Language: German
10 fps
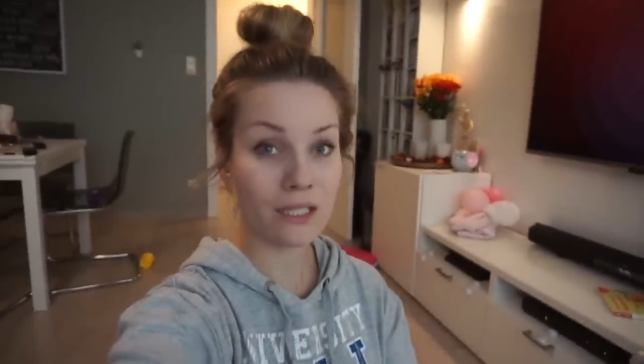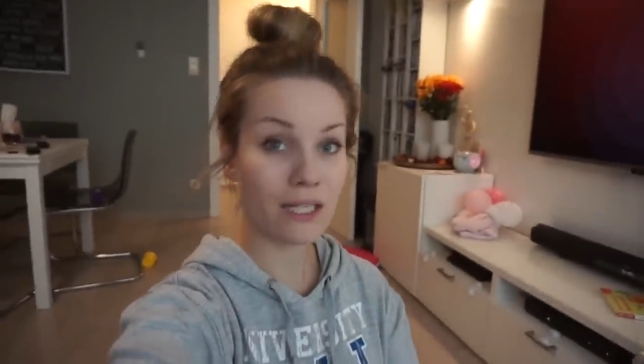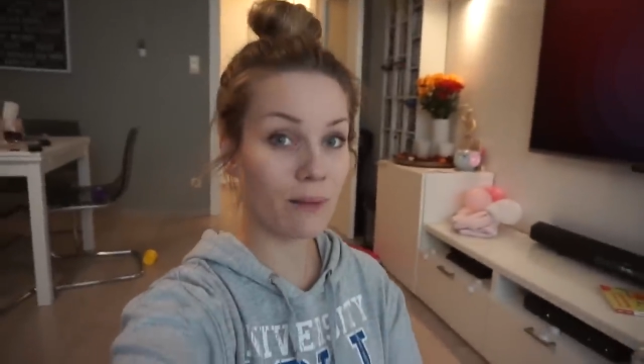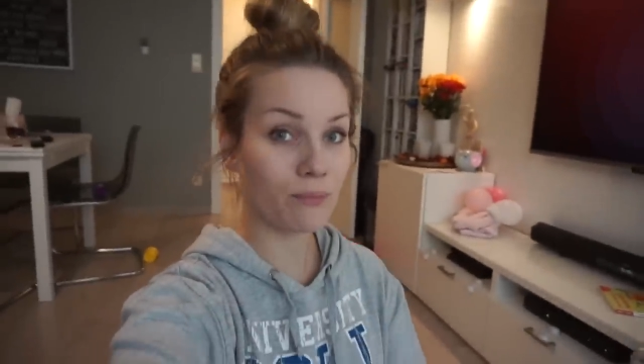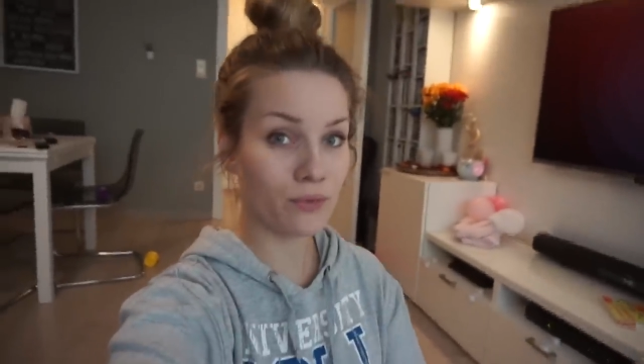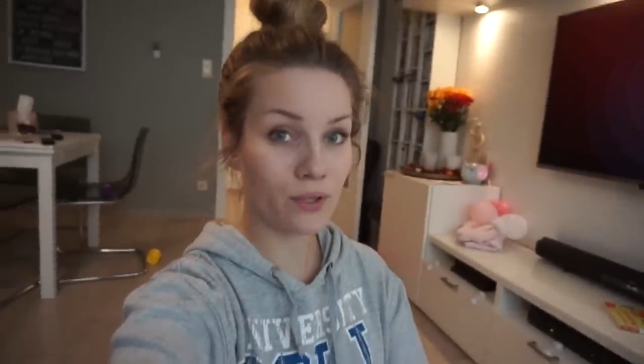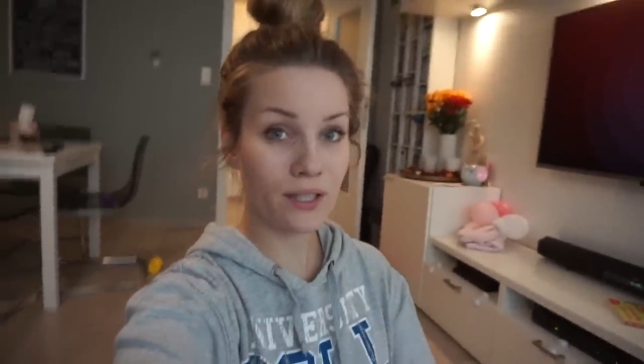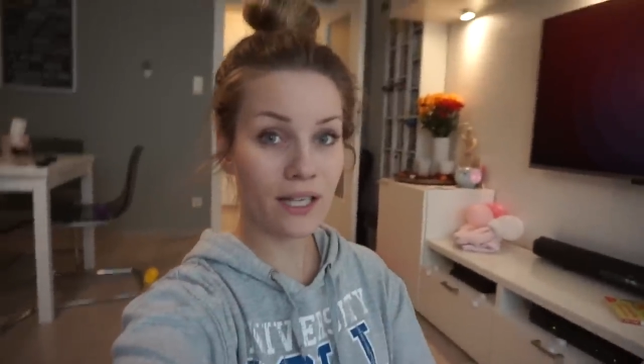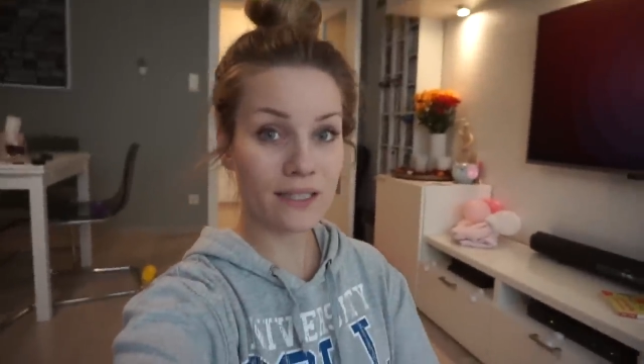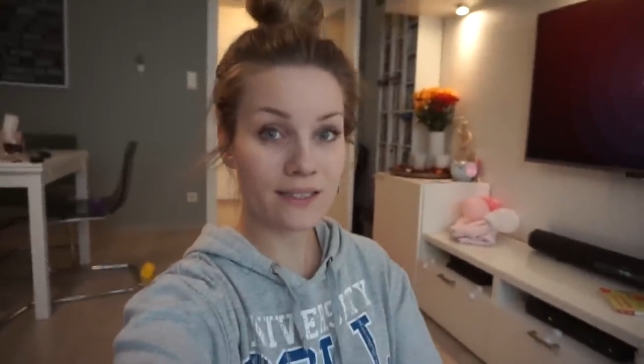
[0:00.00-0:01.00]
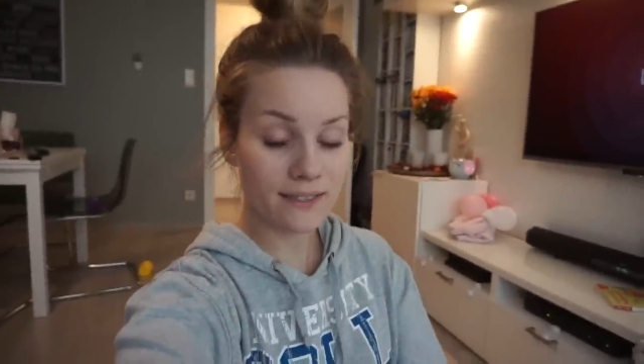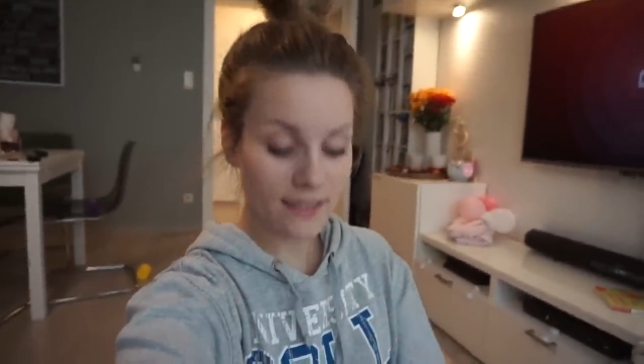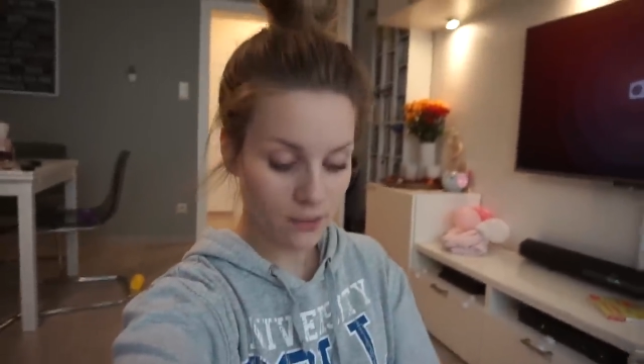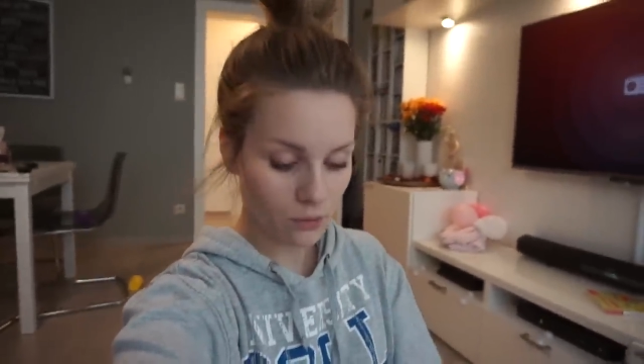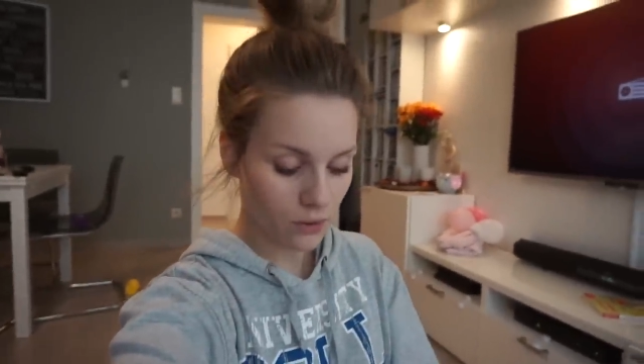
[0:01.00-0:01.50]
ich glaube Viertel nach
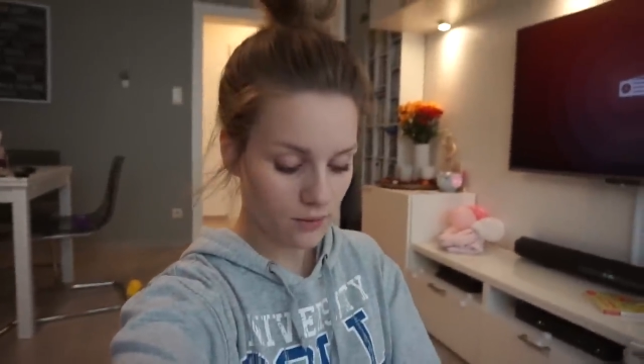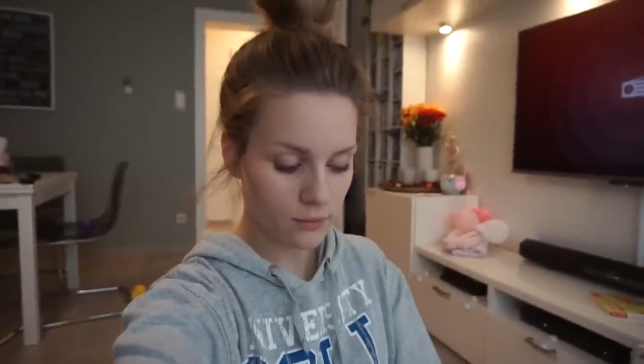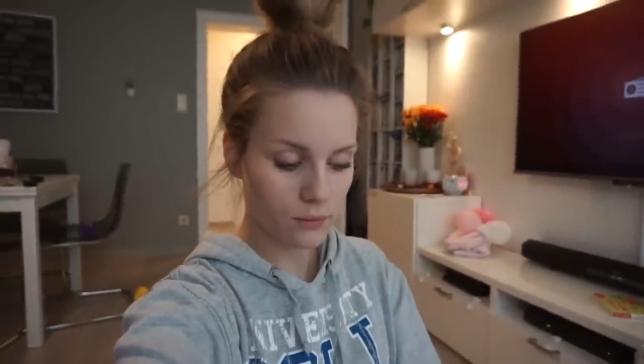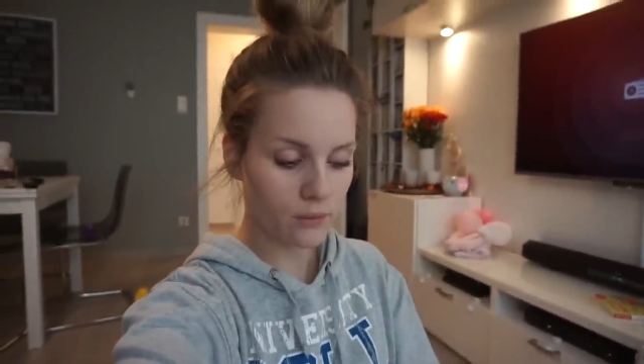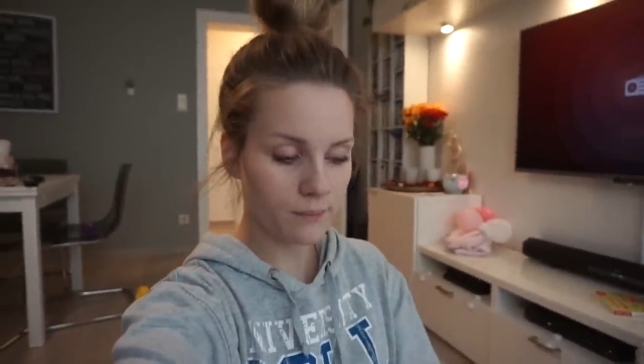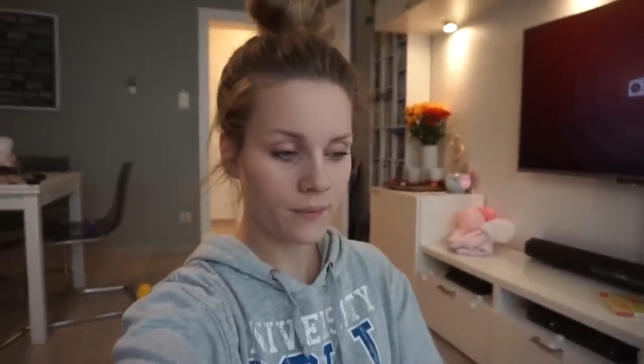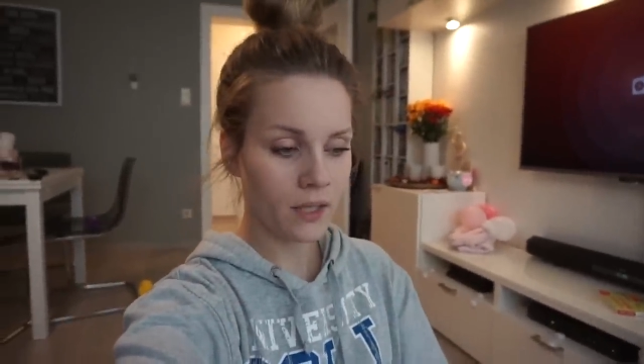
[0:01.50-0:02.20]
zehn oder so